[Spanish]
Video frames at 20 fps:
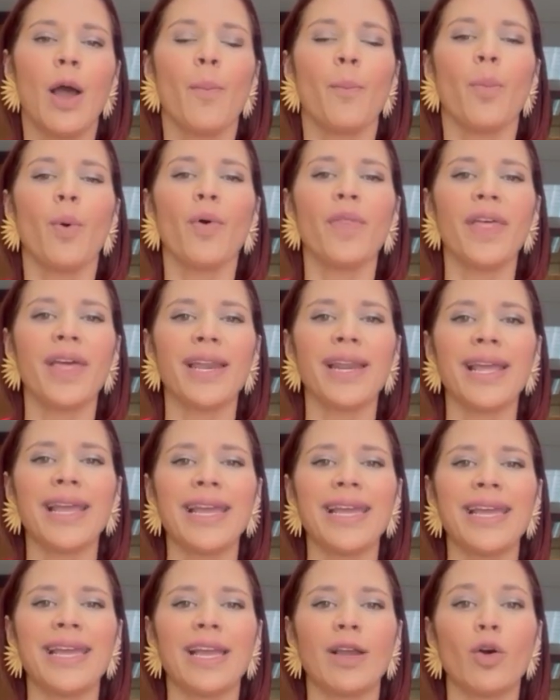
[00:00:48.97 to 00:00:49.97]
poder
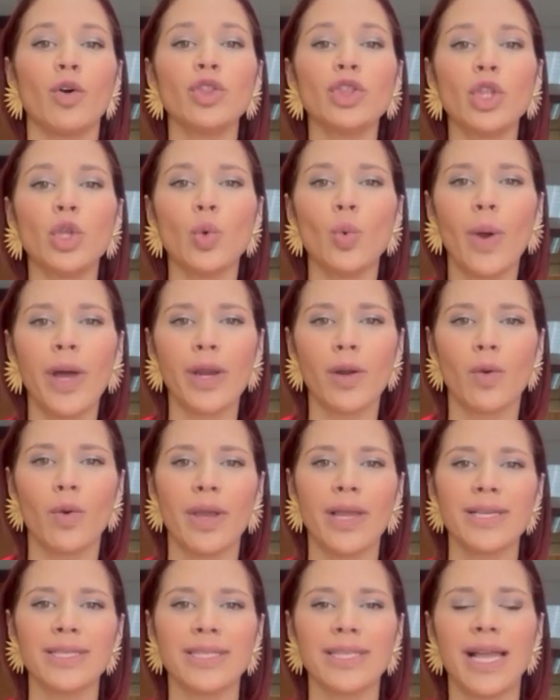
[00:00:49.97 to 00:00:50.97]
eh, continuar con
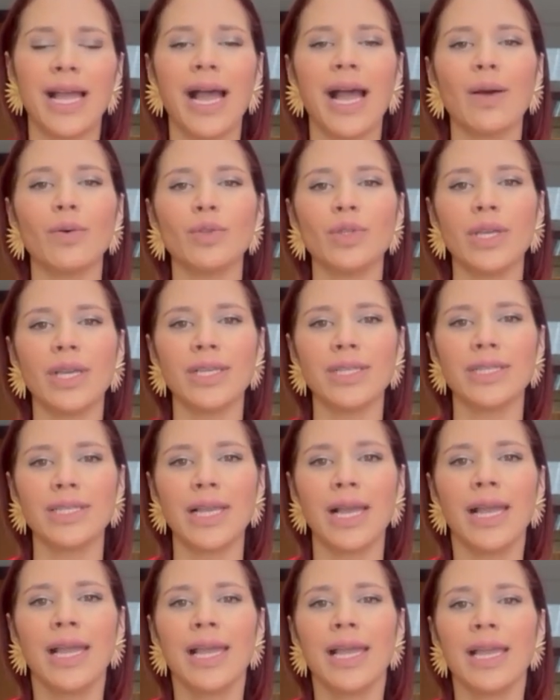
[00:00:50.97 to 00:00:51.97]
esta
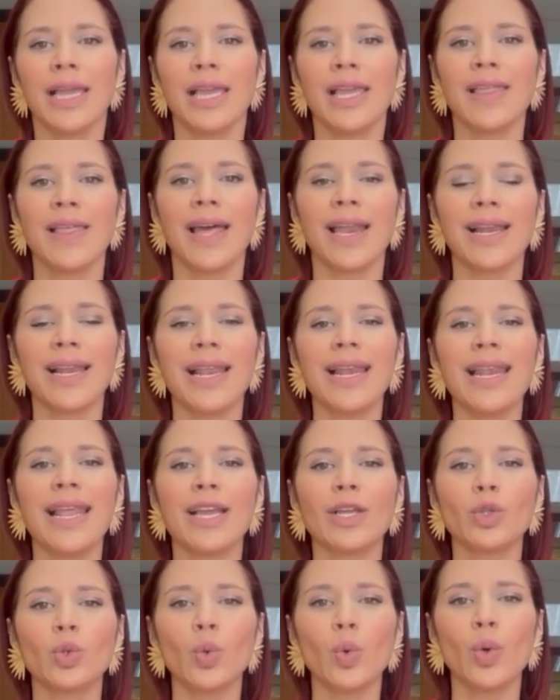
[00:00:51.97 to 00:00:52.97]
audiencia y darle
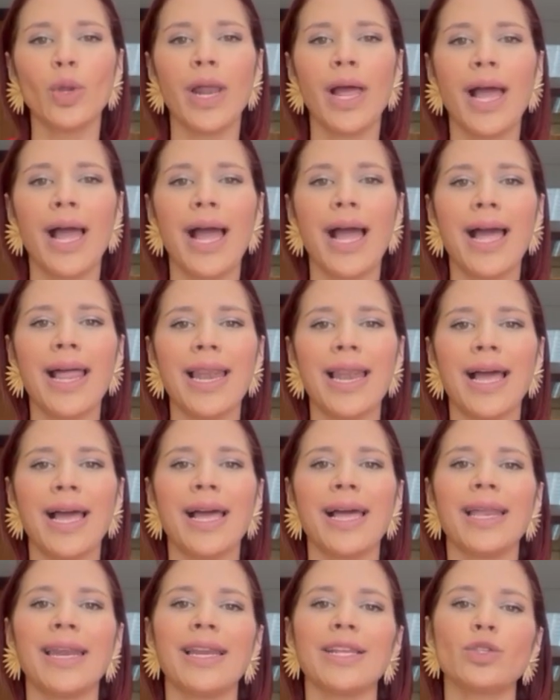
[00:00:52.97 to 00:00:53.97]
lectura a la
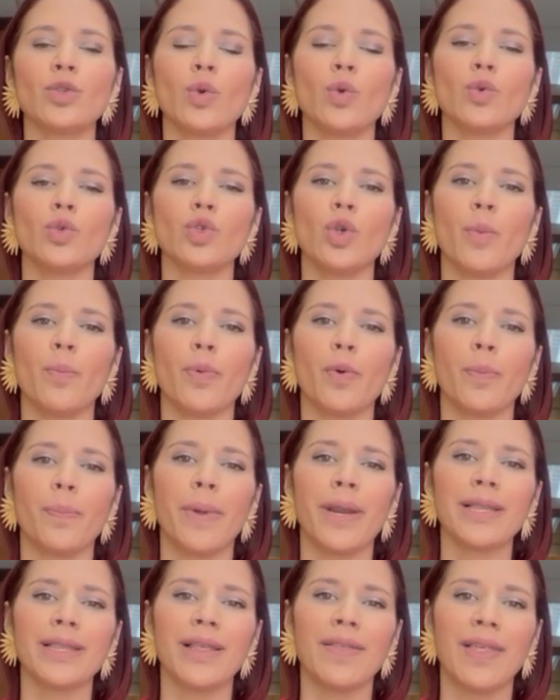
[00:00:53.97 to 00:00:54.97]
resolución por
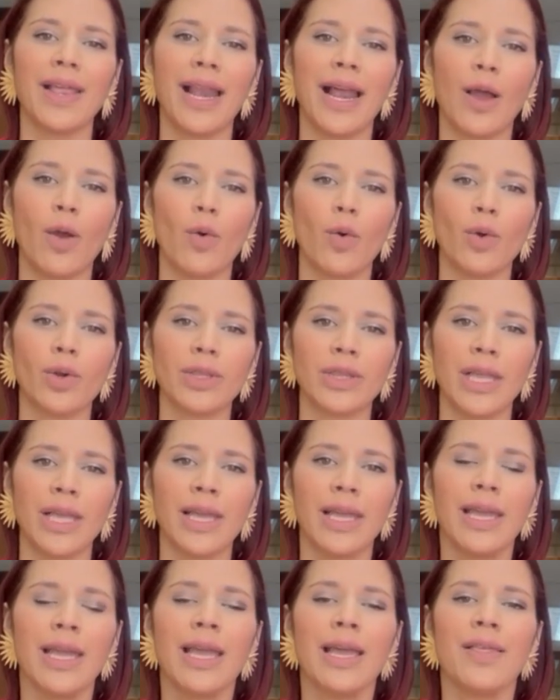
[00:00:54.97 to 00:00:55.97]
parte de la
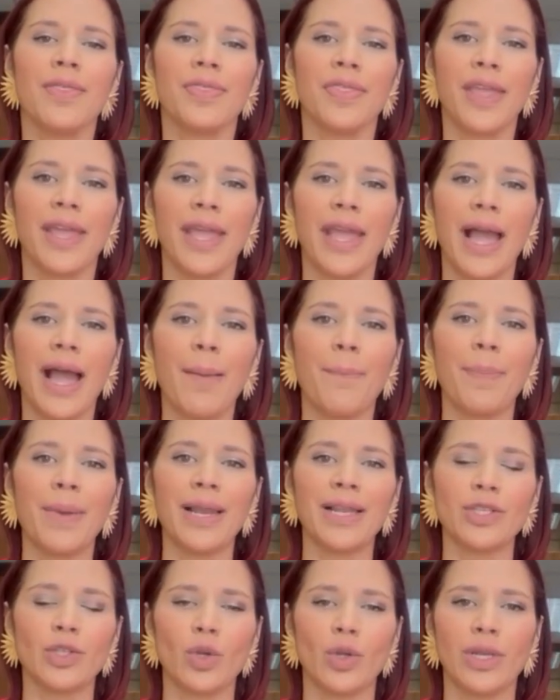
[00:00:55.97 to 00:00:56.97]
Corte de
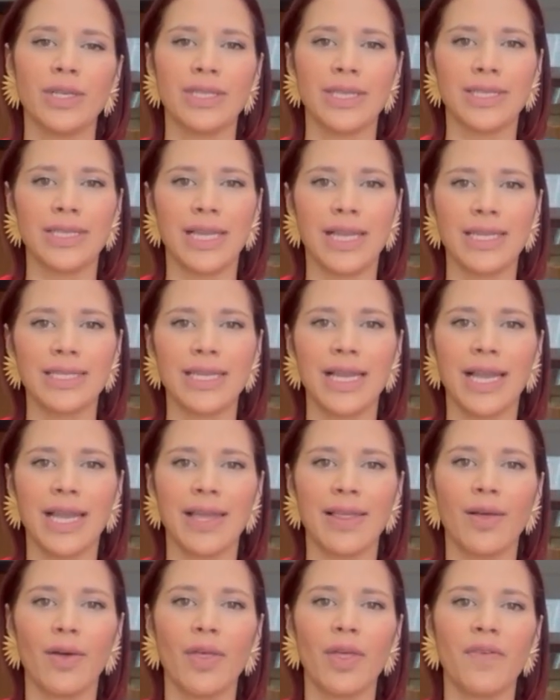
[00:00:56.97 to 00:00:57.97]
Apelaciones. Así que ya han
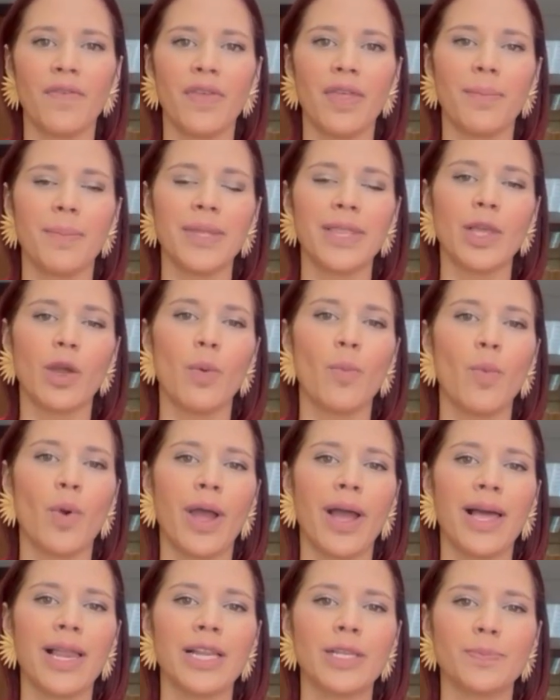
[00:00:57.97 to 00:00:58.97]
quedado debidamente
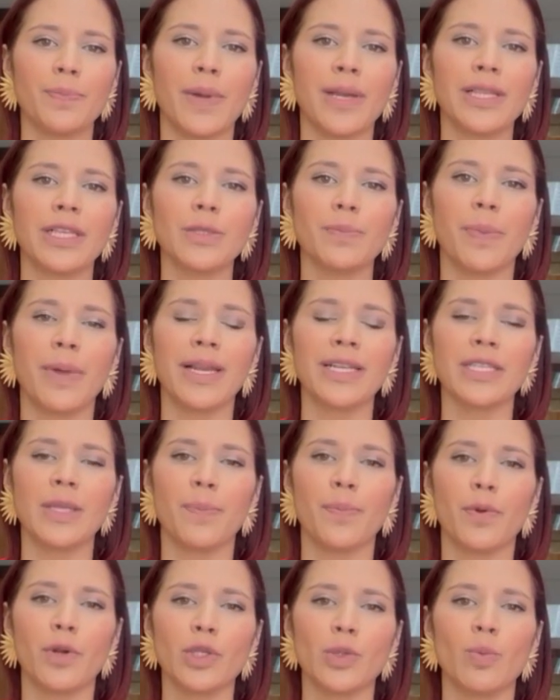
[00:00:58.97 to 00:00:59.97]
convocadas las partes para este
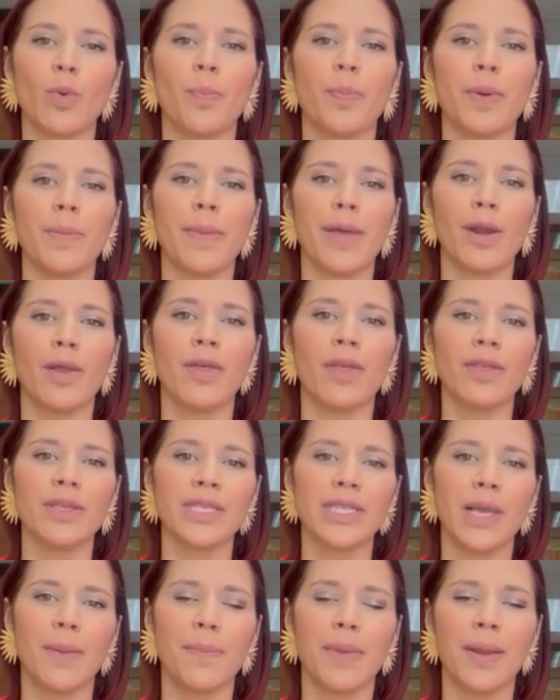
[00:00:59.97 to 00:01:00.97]
próximo primero de
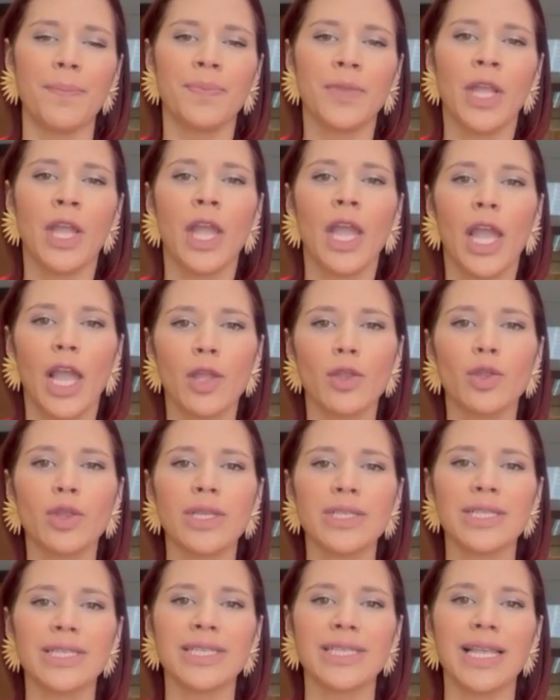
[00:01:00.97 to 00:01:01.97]
diciembre, en
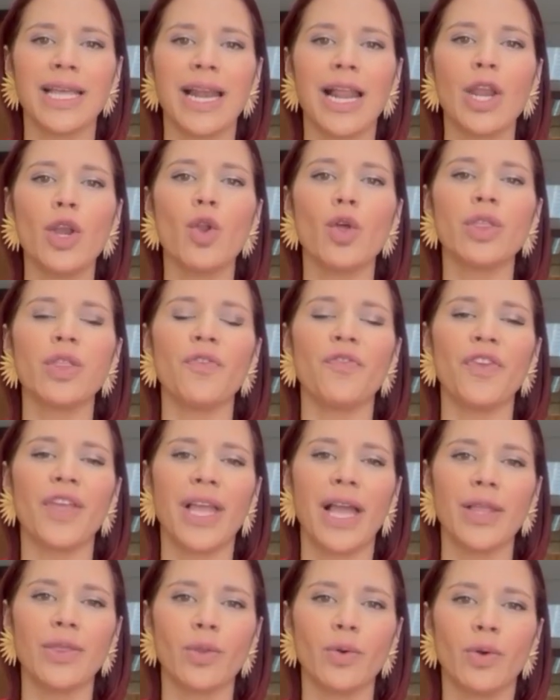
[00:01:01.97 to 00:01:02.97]
donde se estará
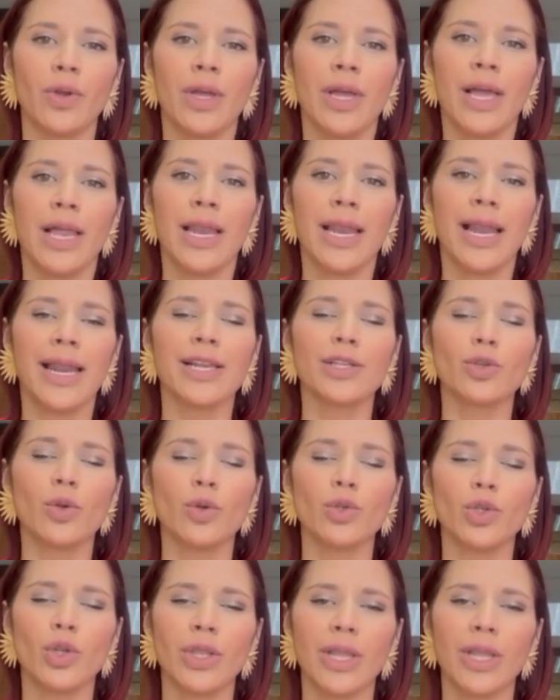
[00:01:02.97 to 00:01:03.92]
notificando la resolución